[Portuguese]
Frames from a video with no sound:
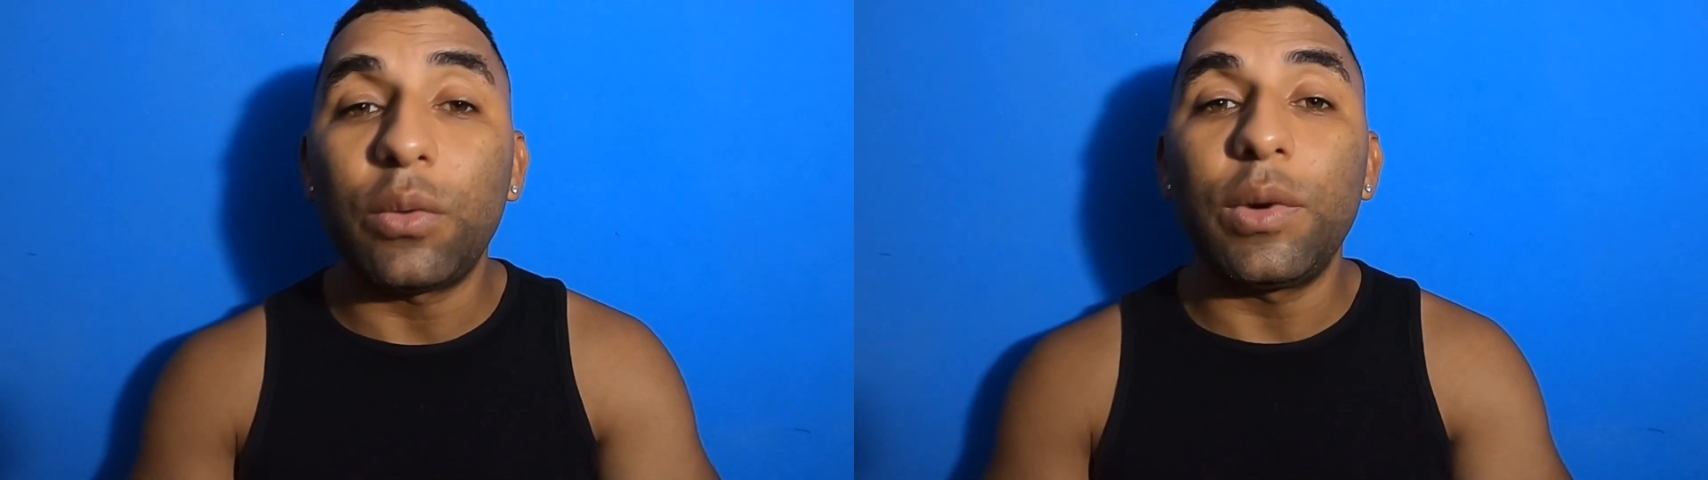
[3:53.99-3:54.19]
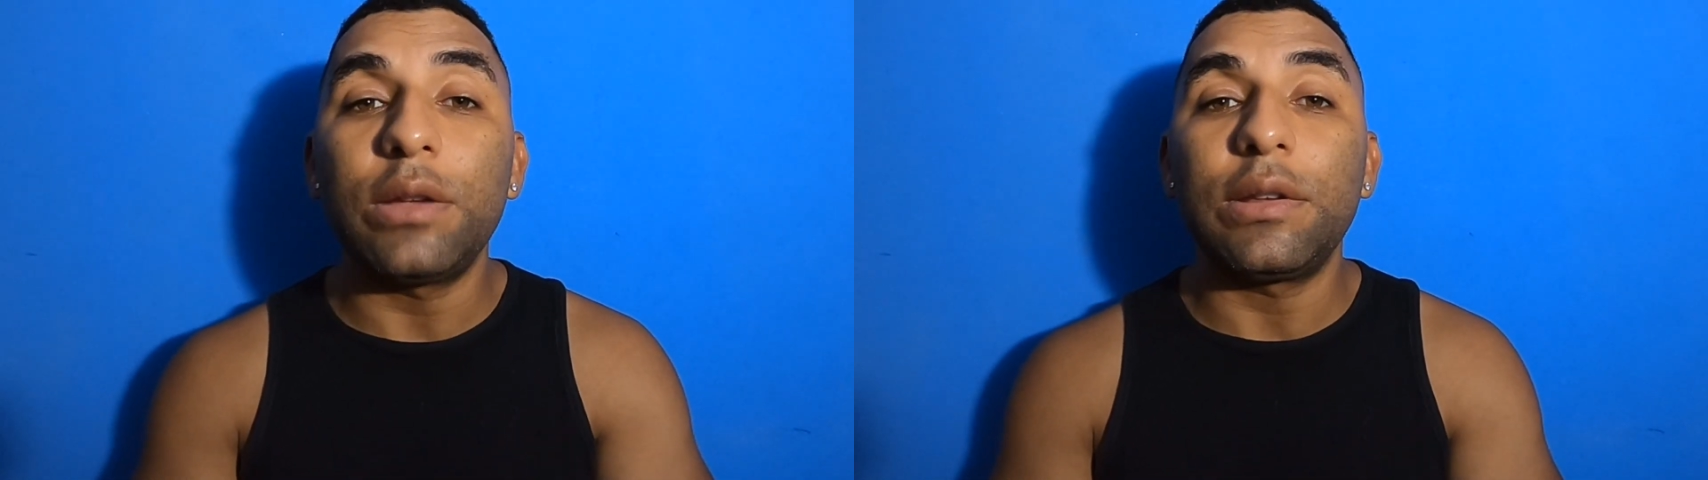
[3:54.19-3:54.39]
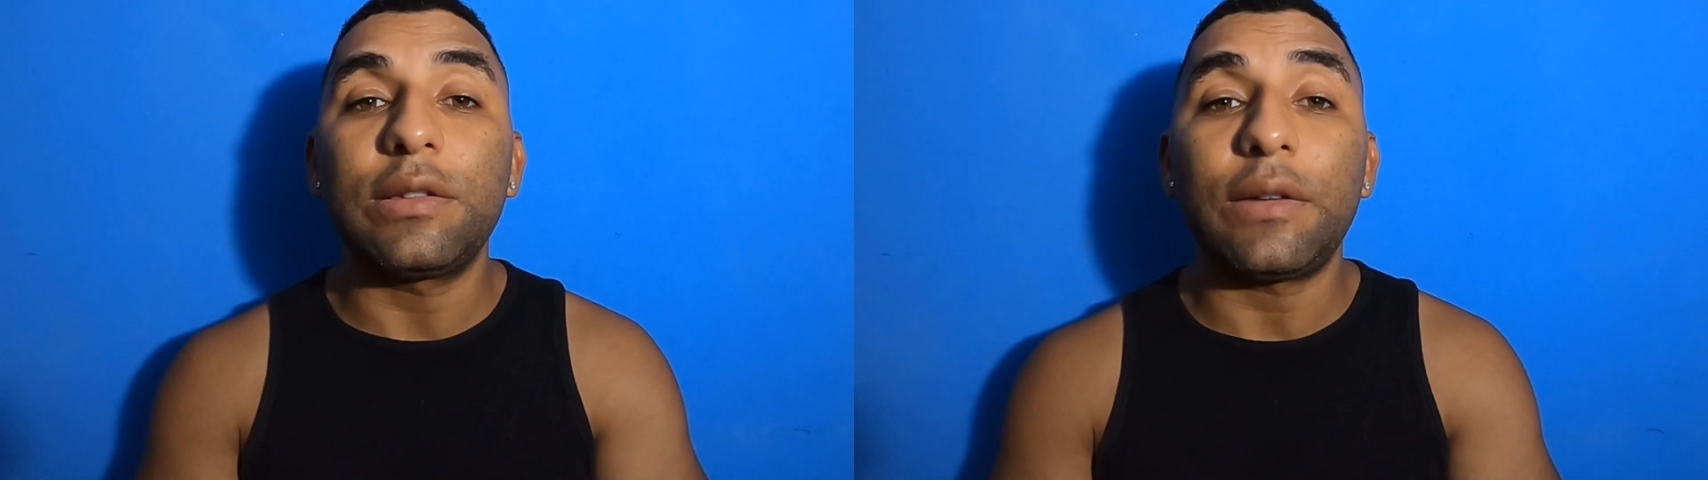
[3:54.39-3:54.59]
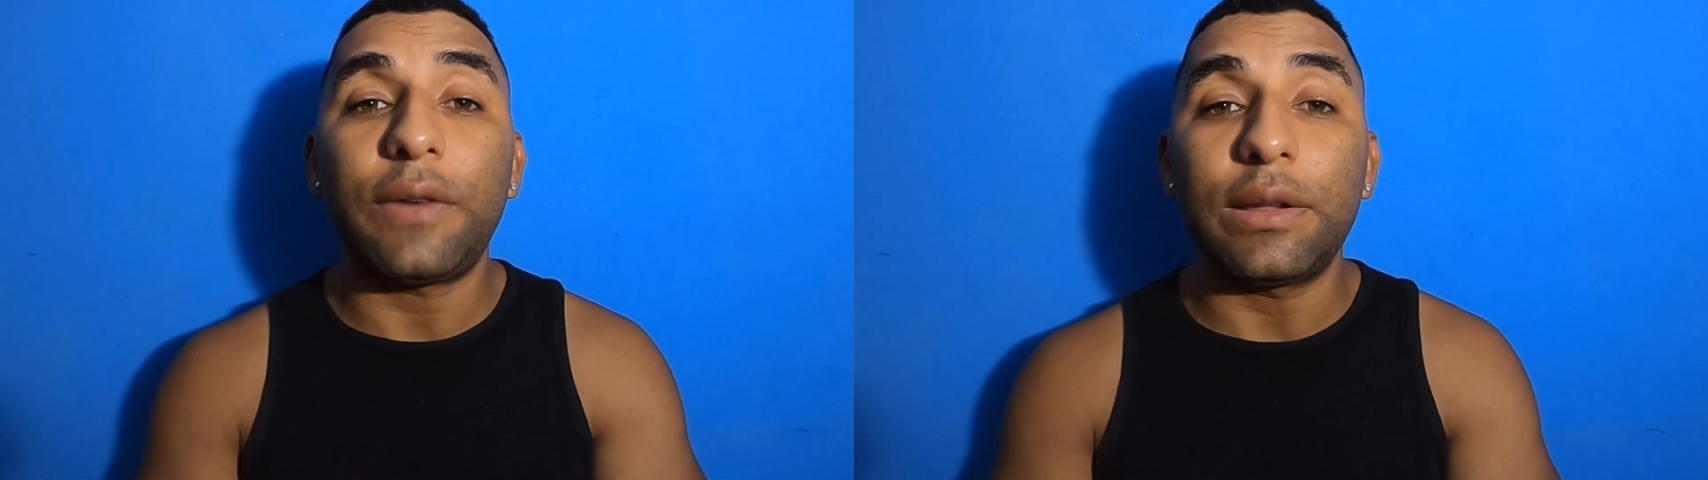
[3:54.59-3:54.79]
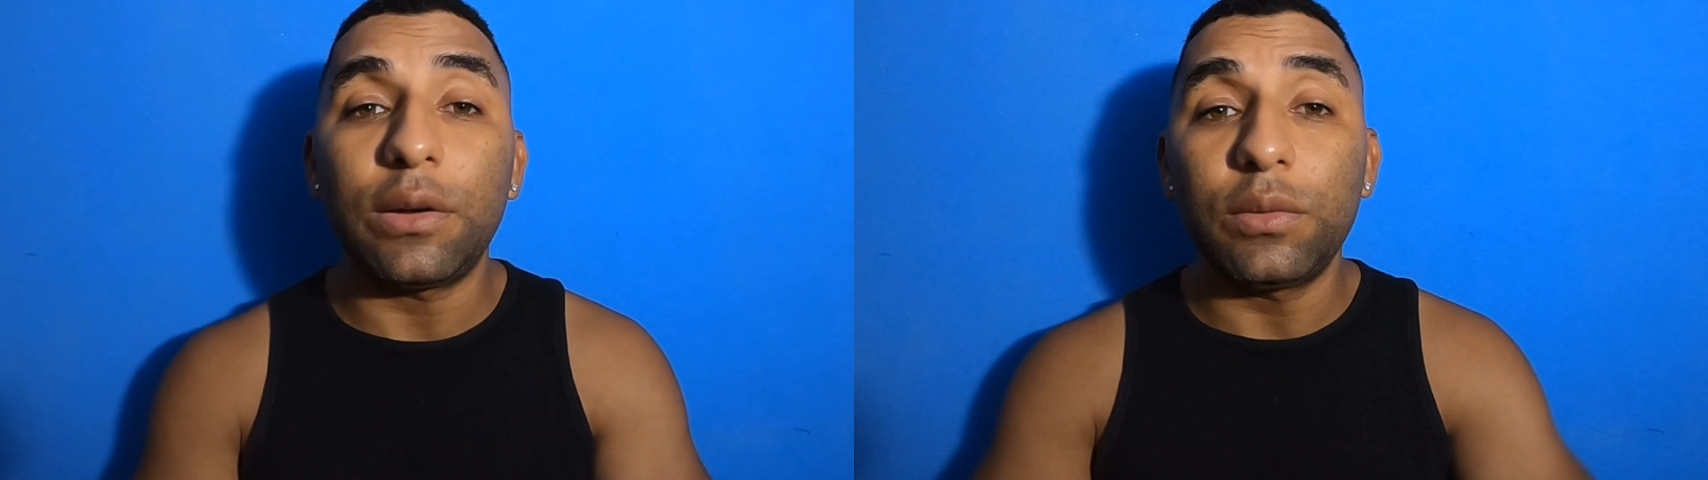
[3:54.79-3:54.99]
com Wesley
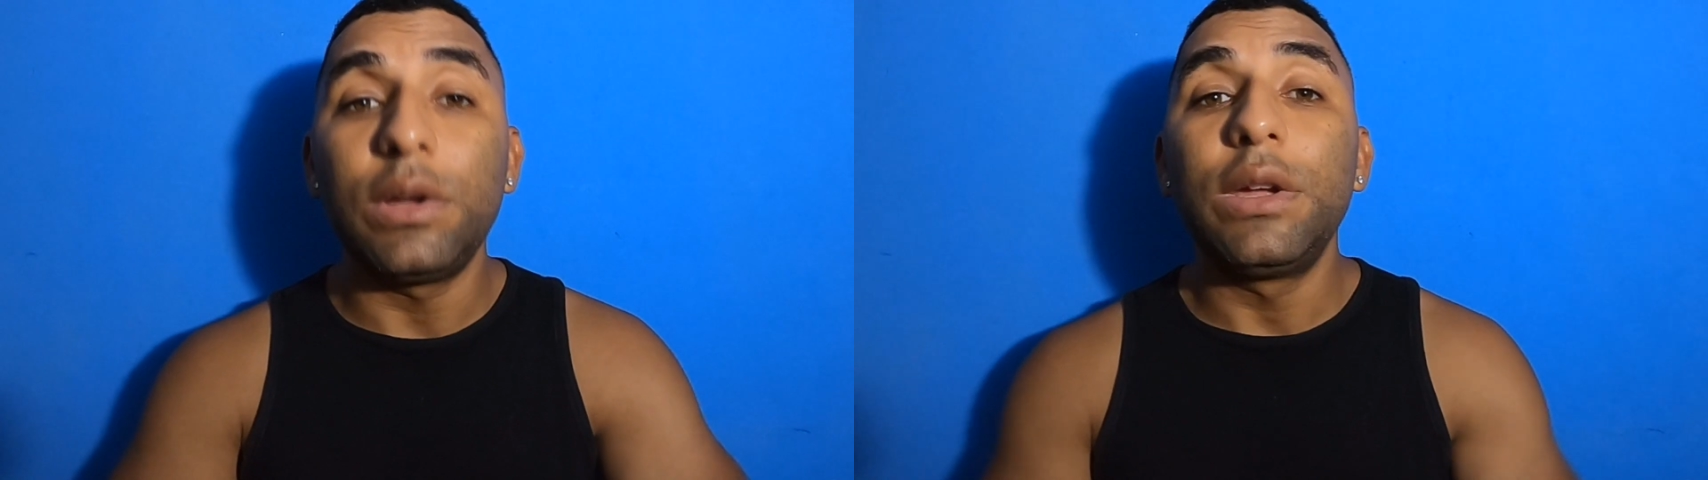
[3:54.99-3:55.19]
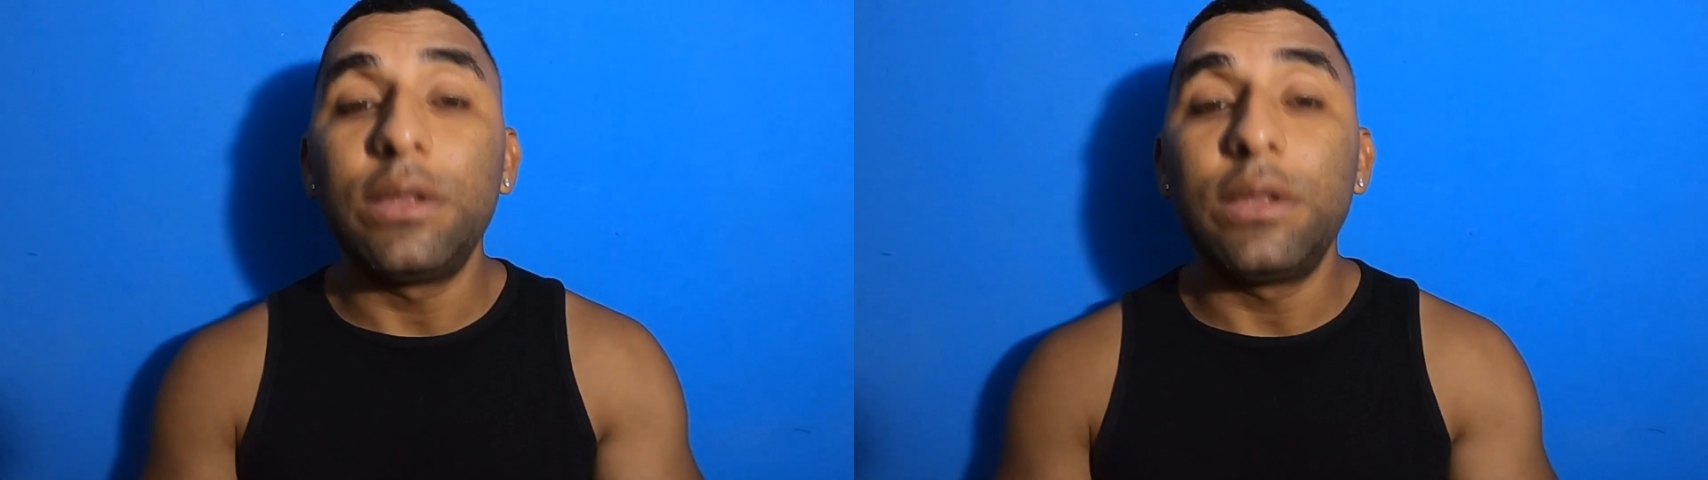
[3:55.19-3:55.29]
Safadão?